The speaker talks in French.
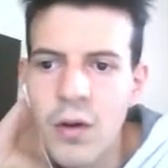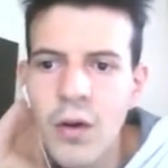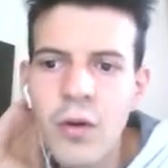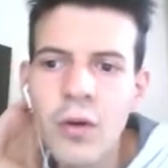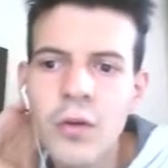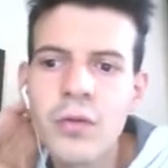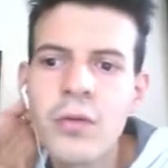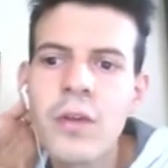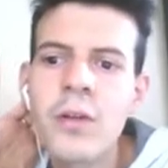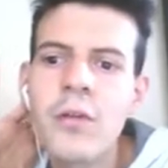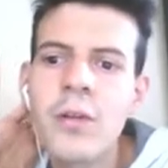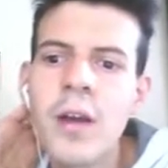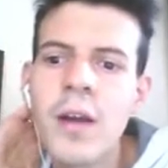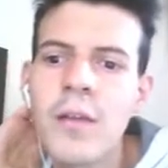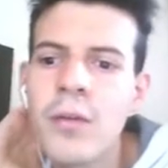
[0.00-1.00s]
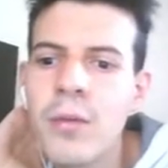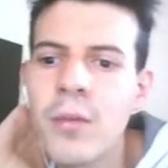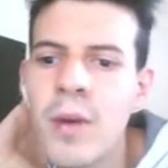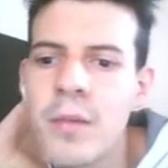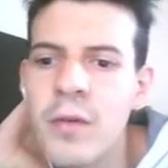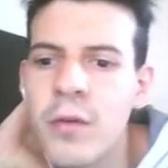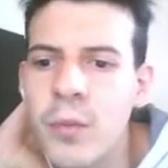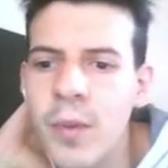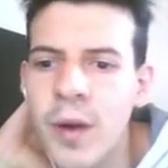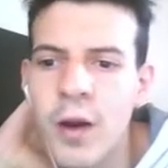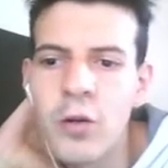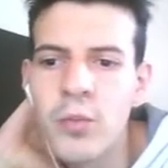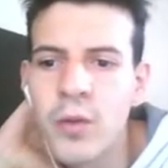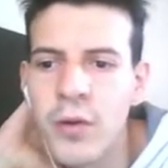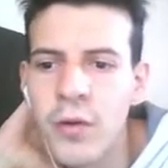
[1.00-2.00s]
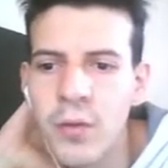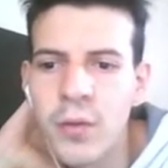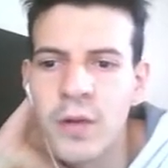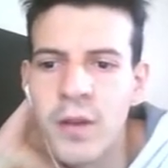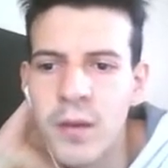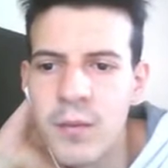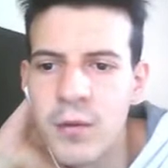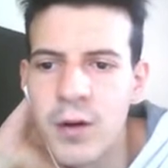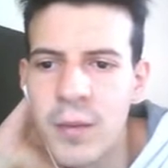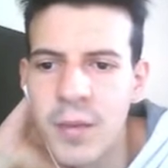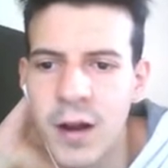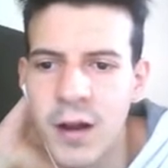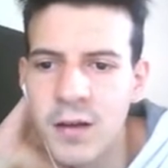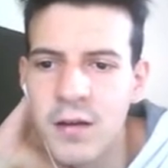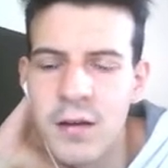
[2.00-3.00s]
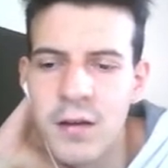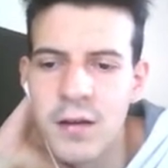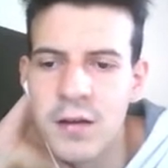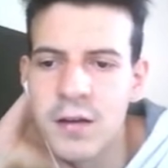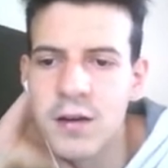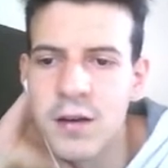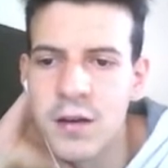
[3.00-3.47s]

quand on a l'occasion, même si on perd le post-mortem de la partie,